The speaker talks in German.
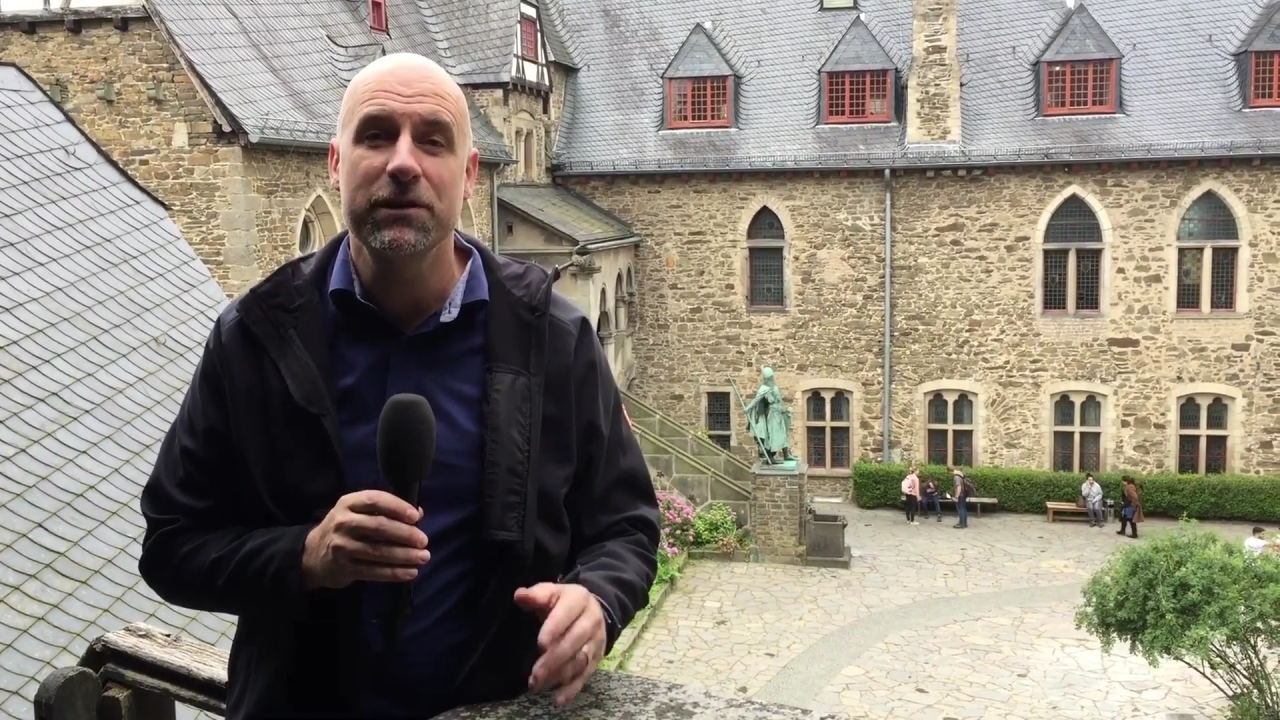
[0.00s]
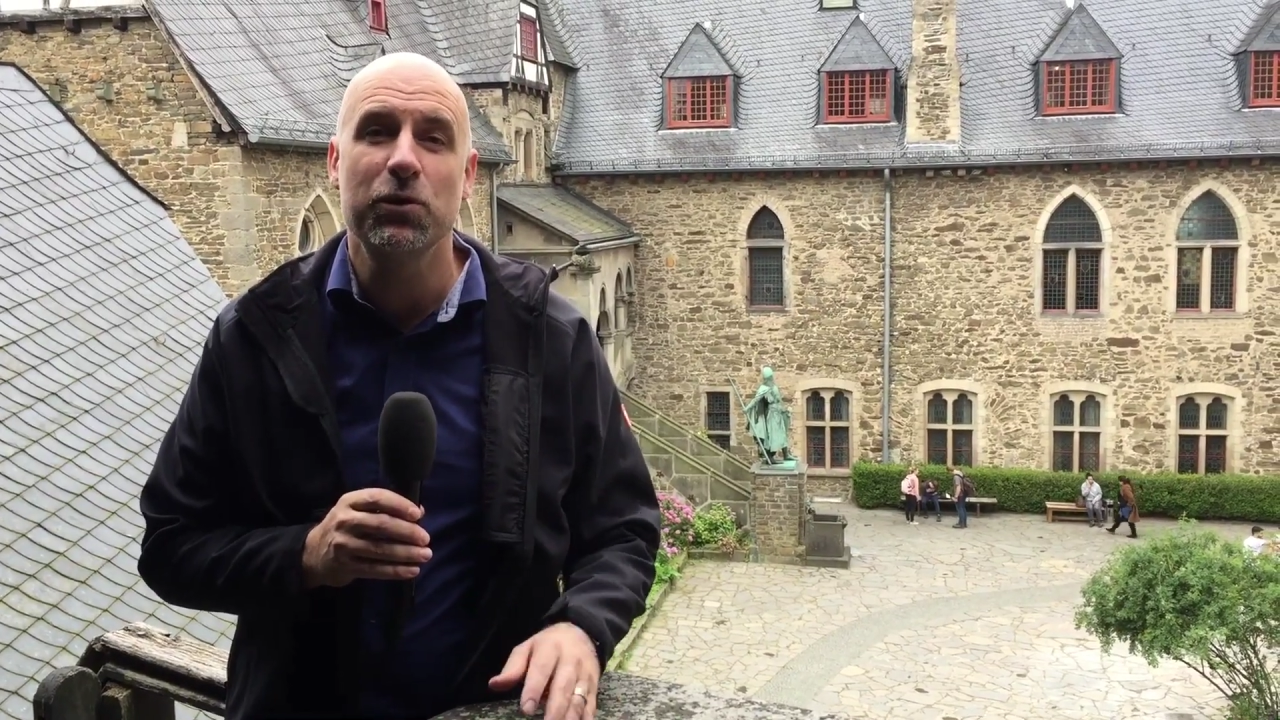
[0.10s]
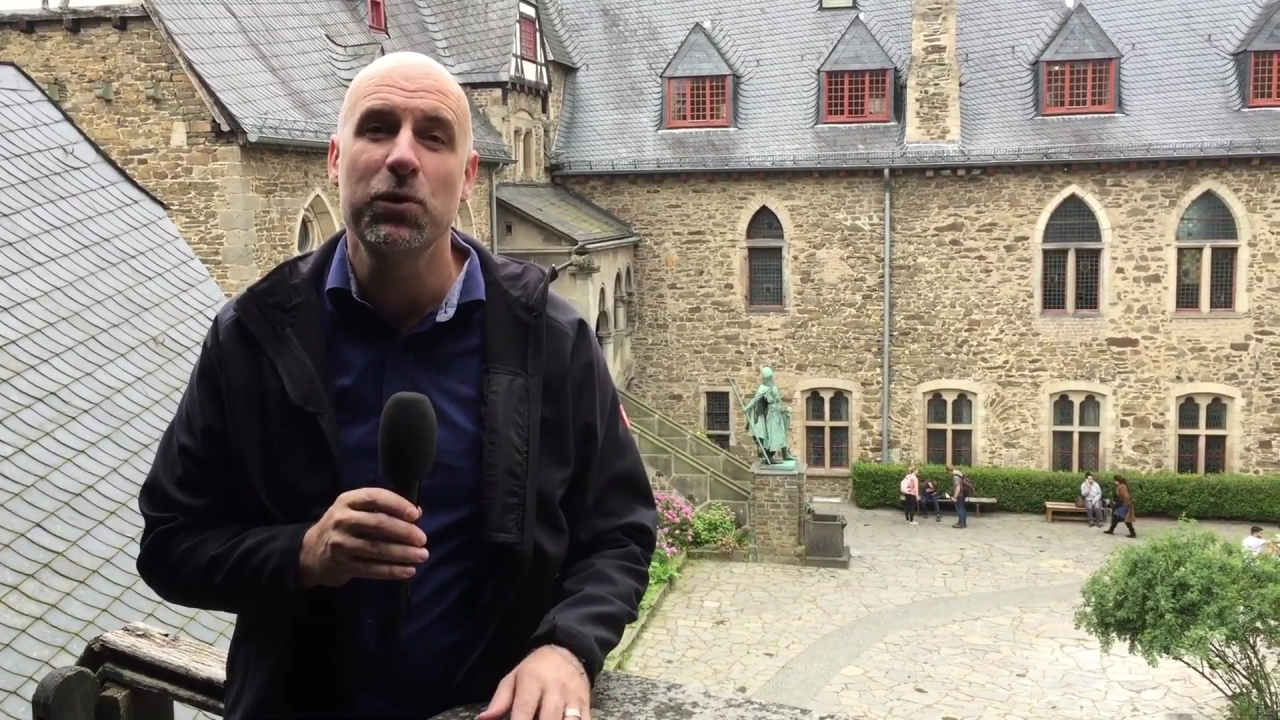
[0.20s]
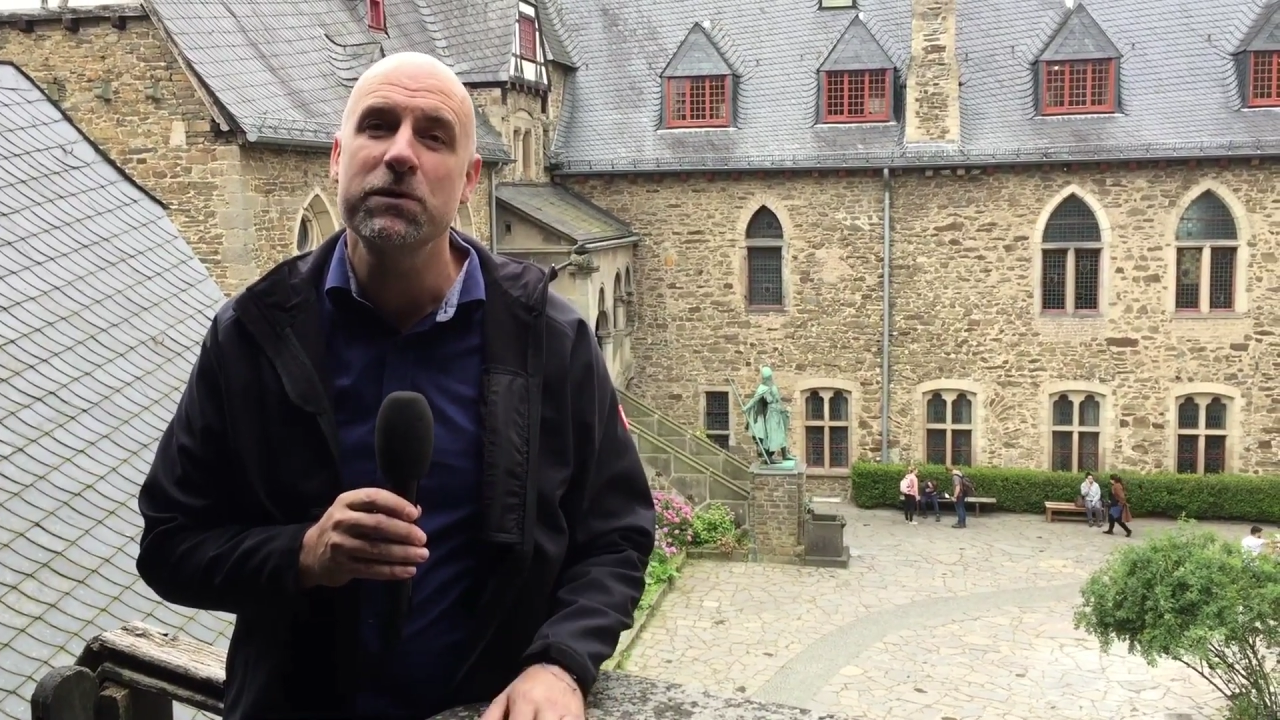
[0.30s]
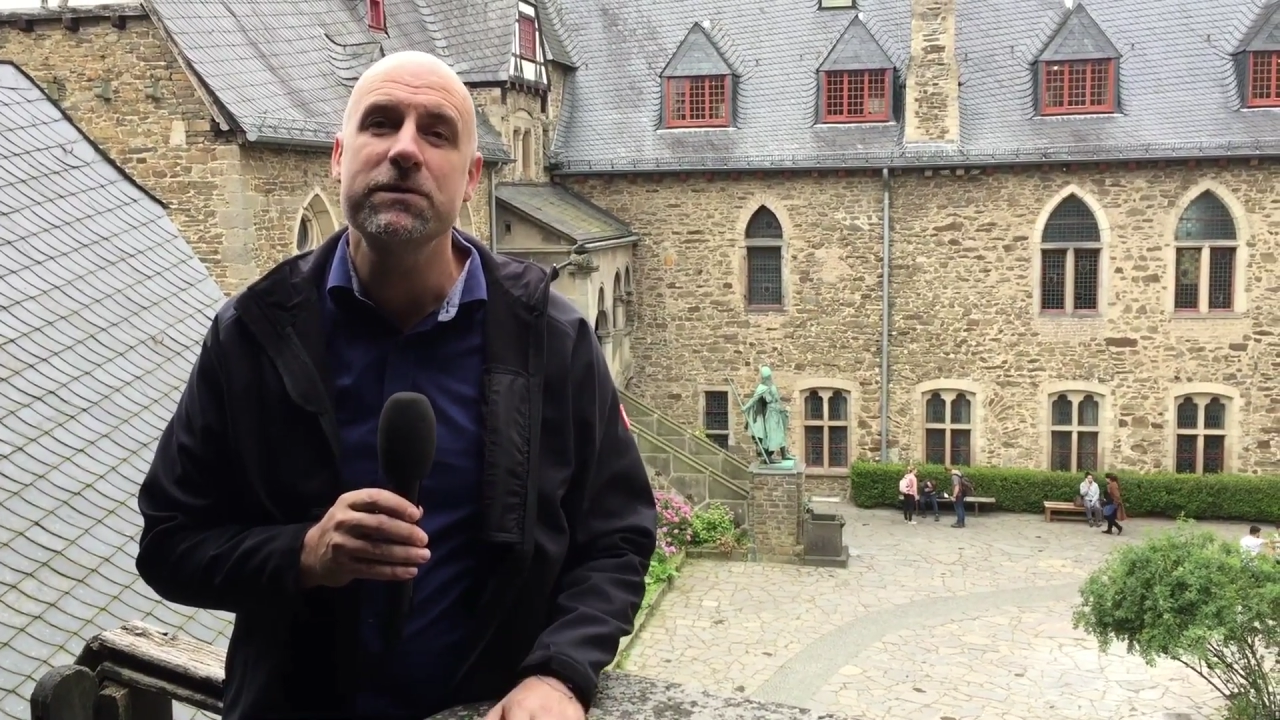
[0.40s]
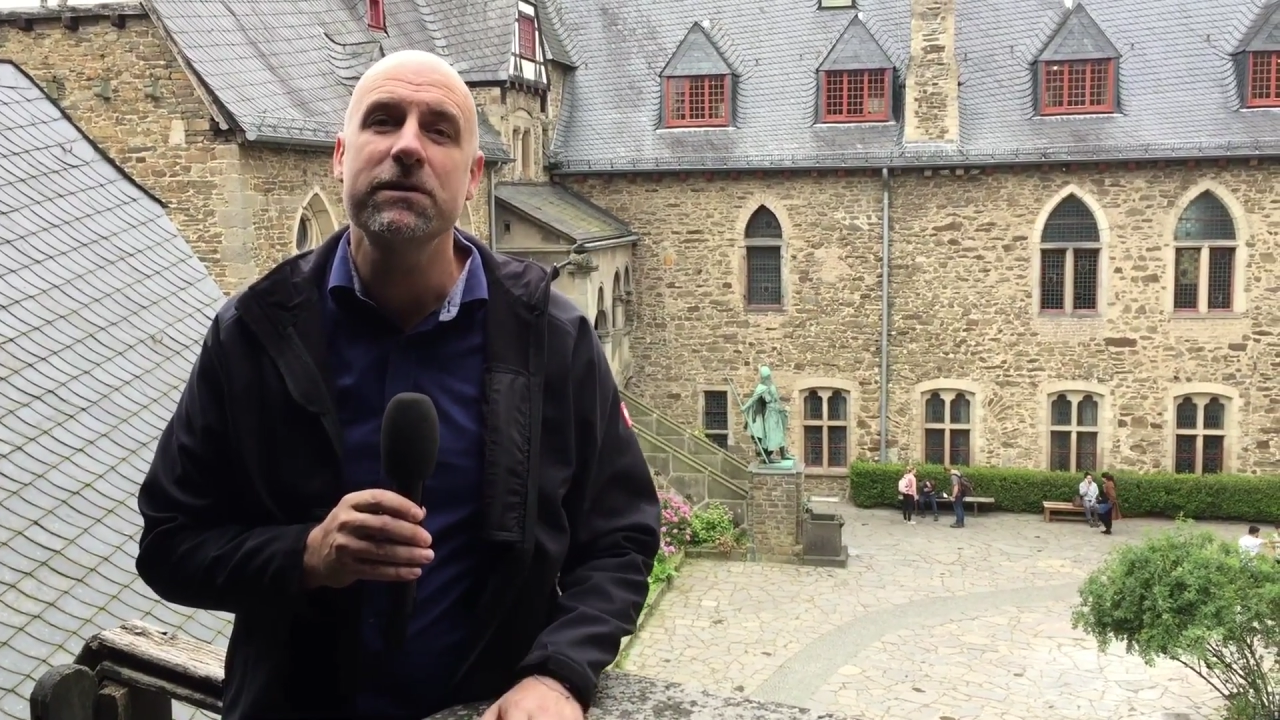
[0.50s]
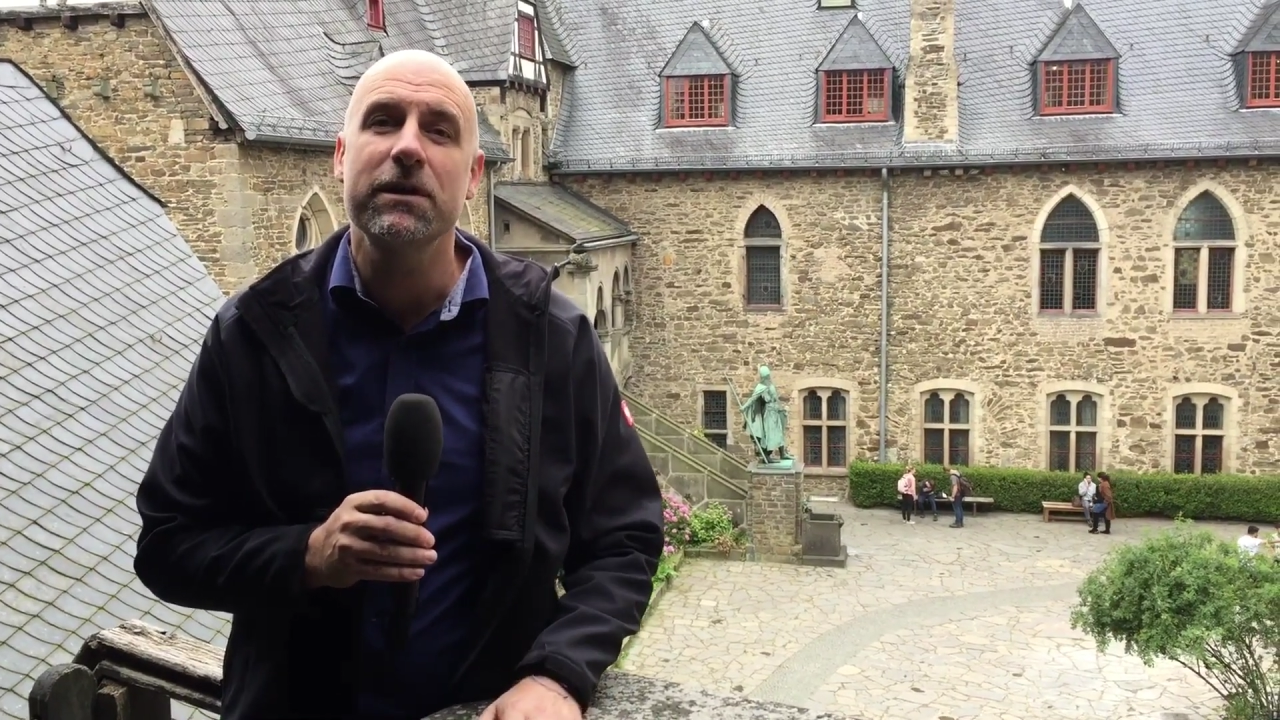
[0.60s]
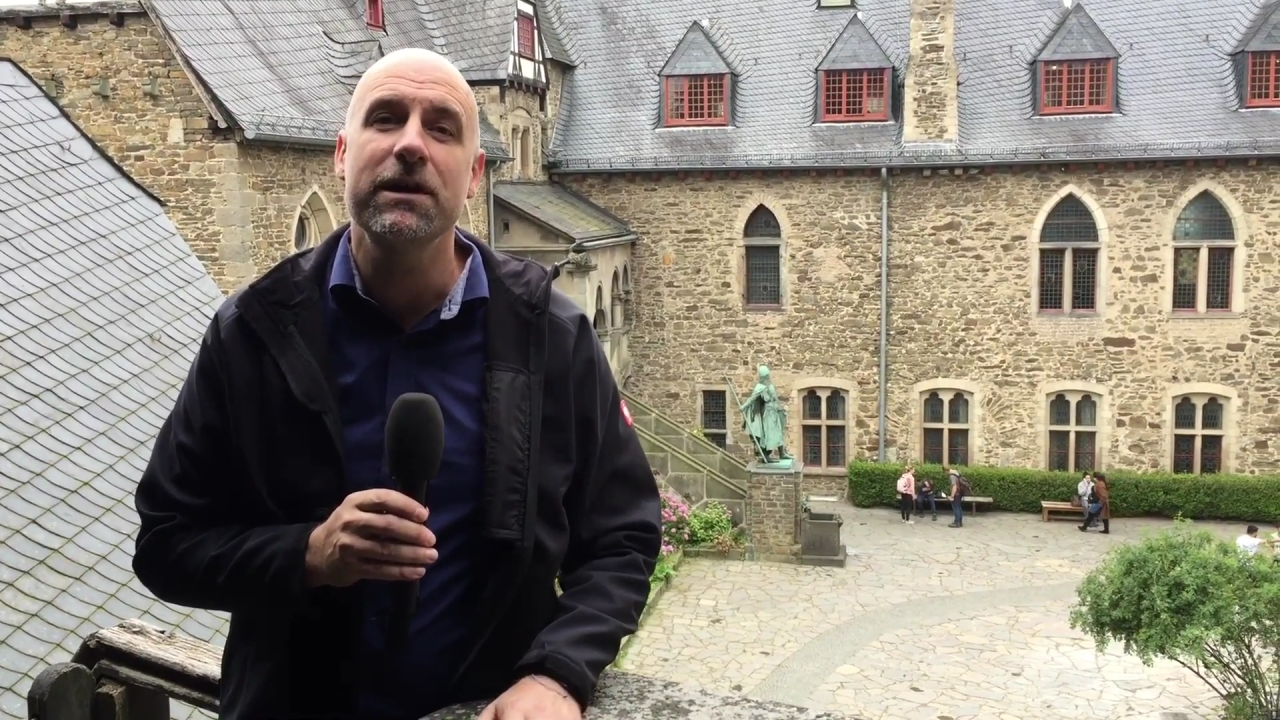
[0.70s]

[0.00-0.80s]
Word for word: die größte